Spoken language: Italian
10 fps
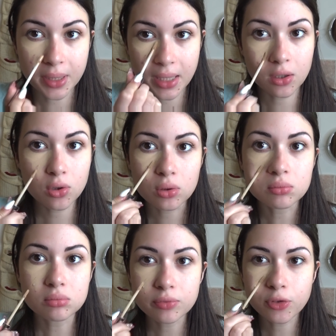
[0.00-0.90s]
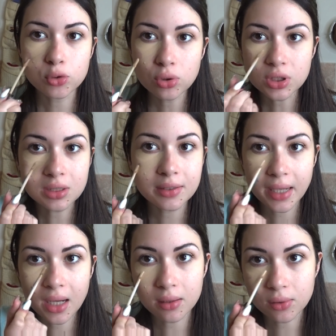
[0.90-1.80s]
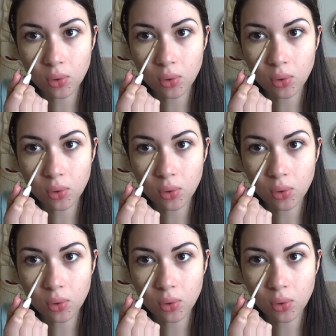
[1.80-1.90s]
perché io fondotinta